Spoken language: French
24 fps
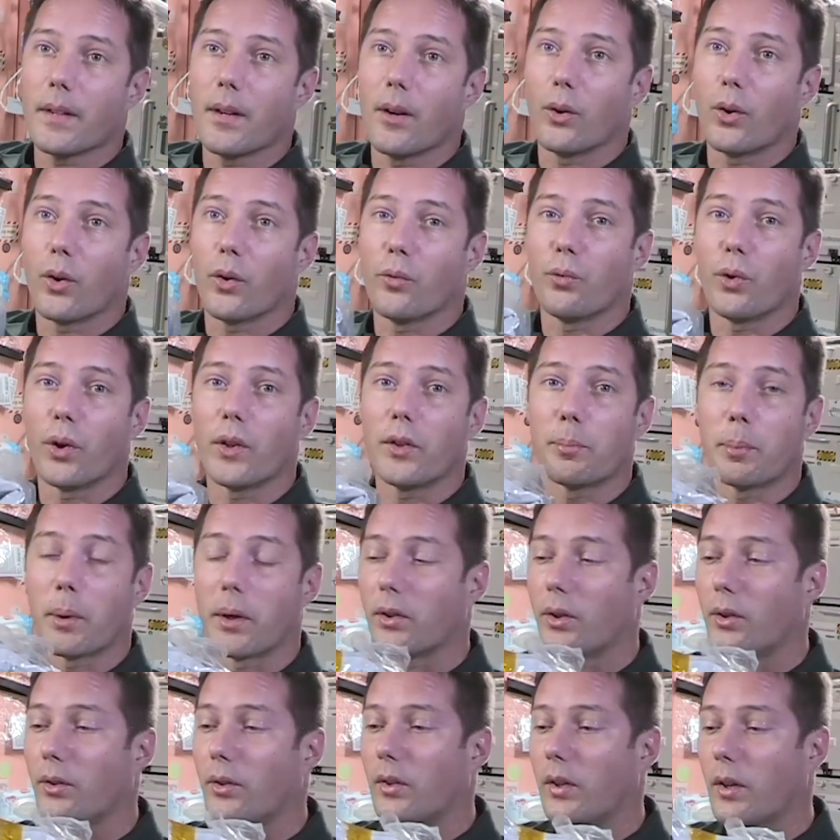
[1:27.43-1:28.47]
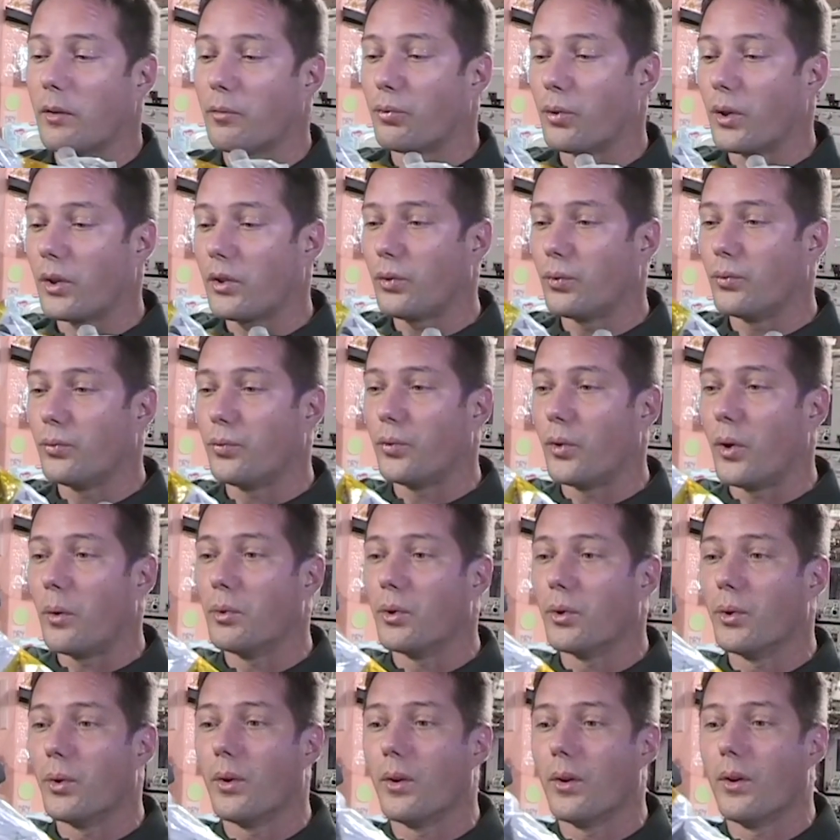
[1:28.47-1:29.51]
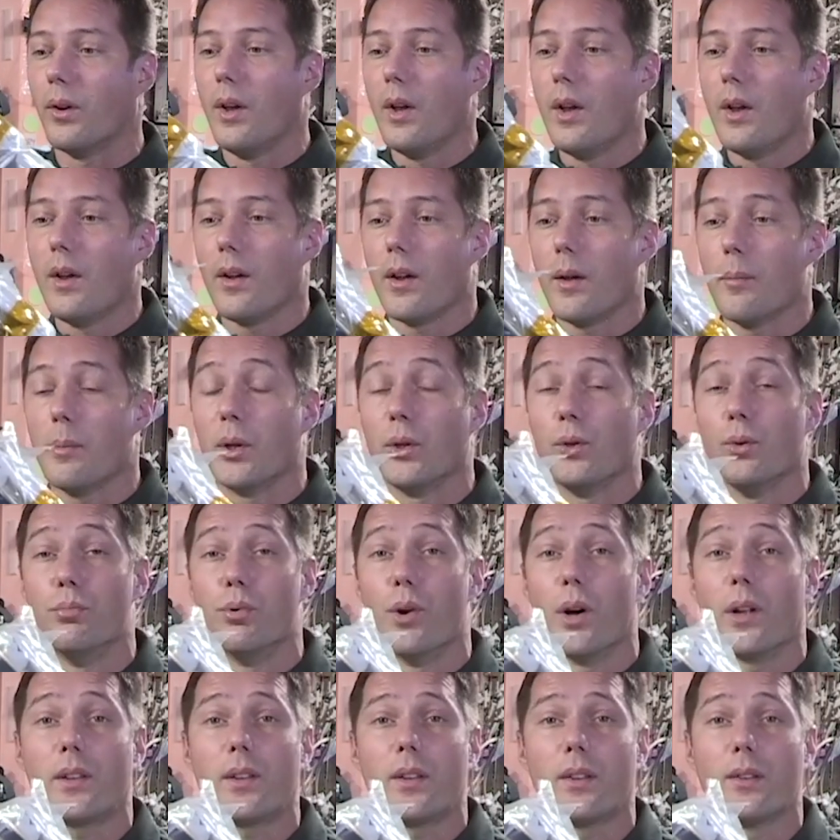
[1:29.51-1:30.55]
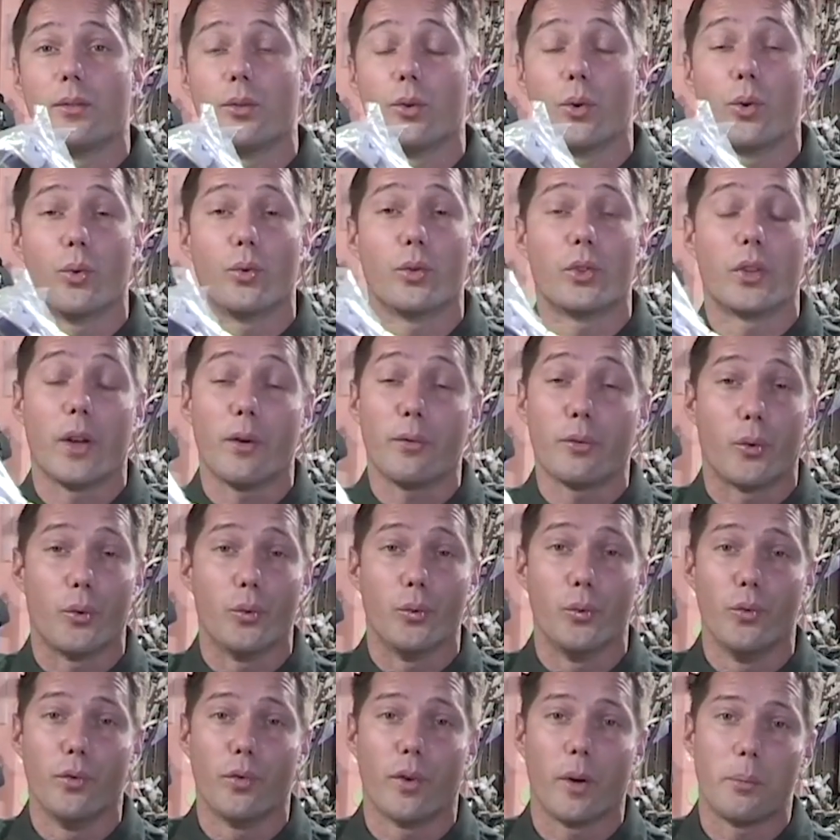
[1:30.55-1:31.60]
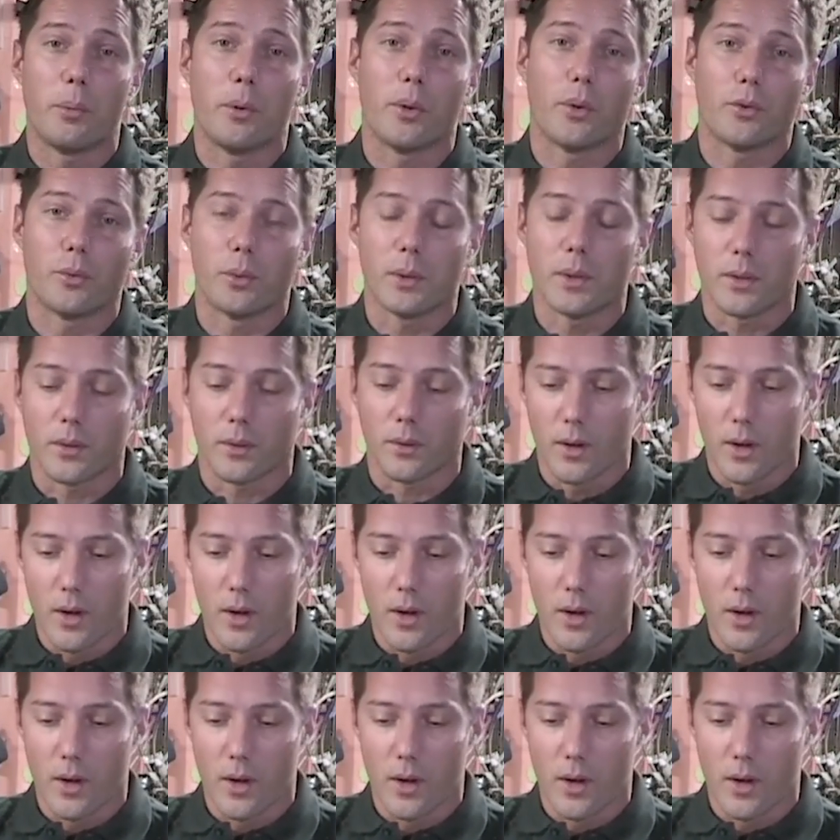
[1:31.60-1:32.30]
Encore une fois, qui se présente cette fois sous forme de, eh boîte de boîtes de conserve qu'on ouvre et puis ensuite